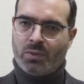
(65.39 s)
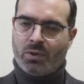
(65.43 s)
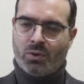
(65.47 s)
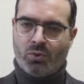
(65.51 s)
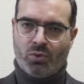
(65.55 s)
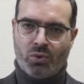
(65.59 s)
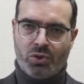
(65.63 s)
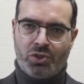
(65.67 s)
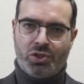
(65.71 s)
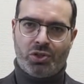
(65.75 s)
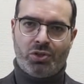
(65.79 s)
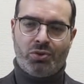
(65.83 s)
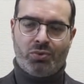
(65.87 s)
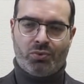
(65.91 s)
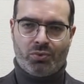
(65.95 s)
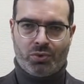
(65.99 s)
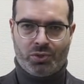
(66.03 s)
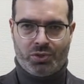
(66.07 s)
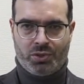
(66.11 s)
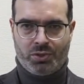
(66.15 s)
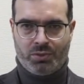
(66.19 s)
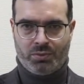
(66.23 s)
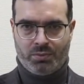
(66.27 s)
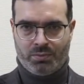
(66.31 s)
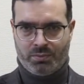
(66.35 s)

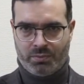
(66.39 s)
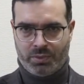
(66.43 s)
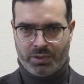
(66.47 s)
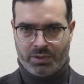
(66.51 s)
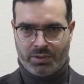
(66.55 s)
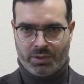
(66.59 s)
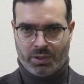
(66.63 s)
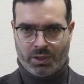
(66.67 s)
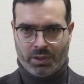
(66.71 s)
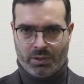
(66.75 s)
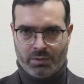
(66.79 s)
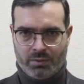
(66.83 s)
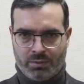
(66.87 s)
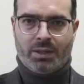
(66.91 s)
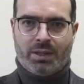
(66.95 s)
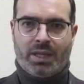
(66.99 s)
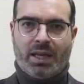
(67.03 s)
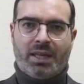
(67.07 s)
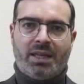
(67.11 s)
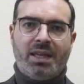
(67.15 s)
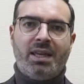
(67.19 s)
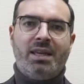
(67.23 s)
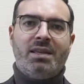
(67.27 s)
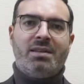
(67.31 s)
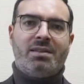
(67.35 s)
Очень-очень быстро.
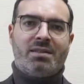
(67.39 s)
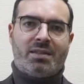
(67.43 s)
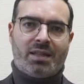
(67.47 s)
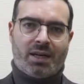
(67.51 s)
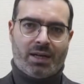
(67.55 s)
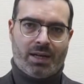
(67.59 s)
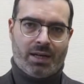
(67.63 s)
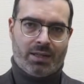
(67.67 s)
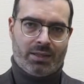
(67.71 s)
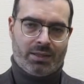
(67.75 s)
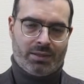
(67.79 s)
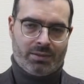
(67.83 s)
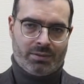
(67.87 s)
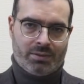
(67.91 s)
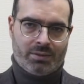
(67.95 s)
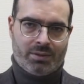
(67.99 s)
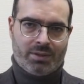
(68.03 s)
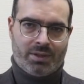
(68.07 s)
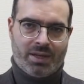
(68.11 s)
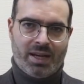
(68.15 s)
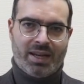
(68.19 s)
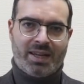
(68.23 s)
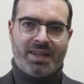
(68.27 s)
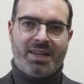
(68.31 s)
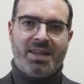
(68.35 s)
Такие страны,
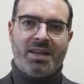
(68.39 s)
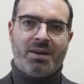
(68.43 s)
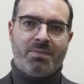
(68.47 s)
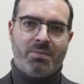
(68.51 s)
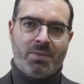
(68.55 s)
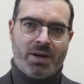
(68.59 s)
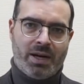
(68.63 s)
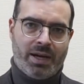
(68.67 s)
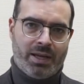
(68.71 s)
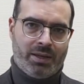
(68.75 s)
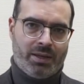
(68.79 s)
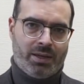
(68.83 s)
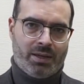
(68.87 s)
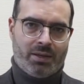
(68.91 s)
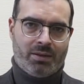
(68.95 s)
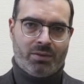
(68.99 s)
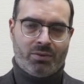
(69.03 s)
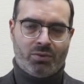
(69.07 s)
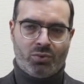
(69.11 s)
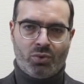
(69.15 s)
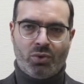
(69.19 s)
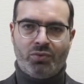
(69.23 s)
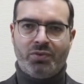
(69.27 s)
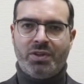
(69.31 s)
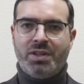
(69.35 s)
как Германия,
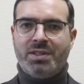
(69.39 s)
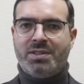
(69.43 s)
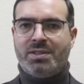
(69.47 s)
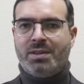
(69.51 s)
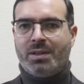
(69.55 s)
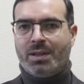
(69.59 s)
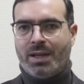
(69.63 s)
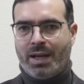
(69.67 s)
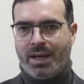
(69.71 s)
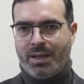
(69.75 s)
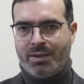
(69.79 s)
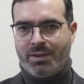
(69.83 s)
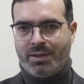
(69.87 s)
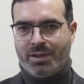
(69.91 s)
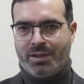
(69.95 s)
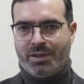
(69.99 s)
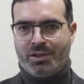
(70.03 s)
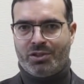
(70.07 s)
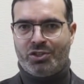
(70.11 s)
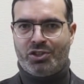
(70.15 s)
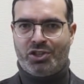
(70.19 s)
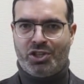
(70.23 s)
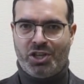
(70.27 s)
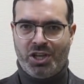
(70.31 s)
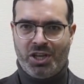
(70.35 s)
Новая Зеландия,
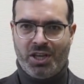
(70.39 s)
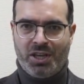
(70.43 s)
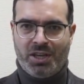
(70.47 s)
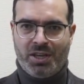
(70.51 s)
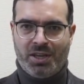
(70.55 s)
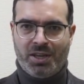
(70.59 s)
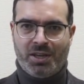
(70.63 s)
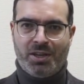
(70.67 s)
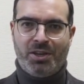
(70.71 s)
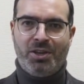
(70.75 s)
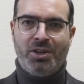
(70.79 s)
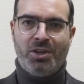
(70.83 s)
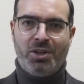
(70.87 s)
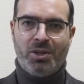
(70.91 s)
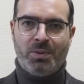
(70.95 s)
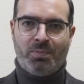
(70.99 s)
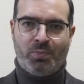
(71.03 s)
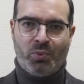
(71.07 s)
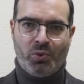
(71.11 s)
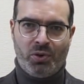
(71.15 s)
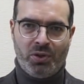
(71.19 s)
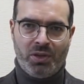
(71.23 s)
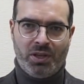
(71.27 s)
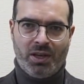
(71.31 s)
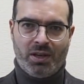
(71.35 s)
Чехия и
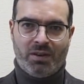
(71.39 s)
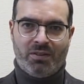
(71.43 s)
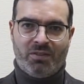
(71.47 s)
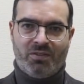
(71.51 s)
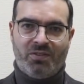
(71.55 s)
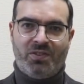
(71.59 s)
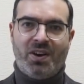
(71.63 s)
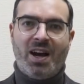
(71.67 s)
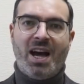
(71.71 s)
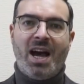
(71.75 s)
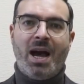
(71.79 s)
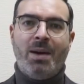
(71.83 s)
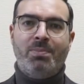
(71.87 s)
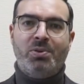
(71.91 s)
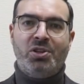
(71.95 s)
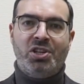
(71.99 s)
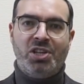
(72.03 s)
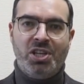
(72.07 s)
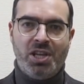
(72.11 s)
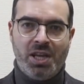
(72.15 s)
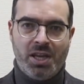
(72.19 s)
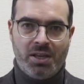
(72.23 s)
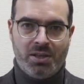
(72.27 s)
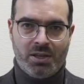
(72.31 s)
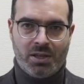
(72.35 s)
Япония
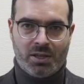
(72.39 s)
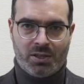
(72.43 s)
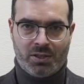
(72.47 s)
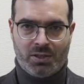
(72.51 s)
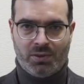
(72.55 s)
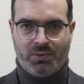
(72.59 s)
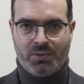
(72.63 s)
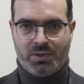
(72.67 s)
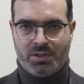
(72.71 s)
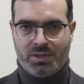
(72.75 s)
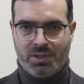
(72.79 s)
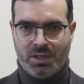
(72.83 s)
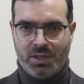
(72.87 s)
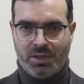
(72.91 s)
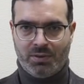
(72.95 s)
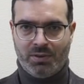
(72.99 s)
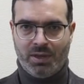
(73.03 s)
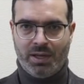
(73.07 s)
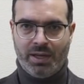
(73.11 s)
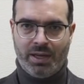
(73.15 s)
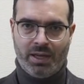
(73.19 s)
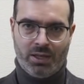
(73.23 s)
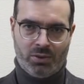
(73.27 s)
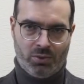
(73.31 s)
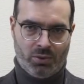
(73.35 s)
вообще не ратифицировали
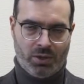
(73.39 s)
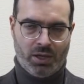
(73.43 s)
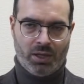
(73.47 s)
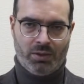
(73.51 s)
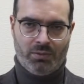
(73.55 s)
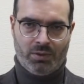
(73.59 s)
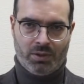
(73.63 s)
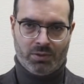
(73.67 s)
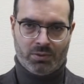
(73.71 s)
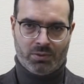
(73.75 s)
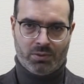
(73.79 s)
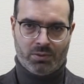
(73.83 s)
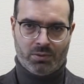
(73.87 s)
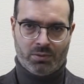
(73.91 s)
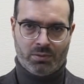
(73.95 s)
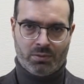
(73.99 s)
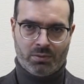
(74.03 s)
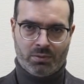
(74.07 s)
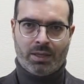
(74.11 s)
эту конвенцию.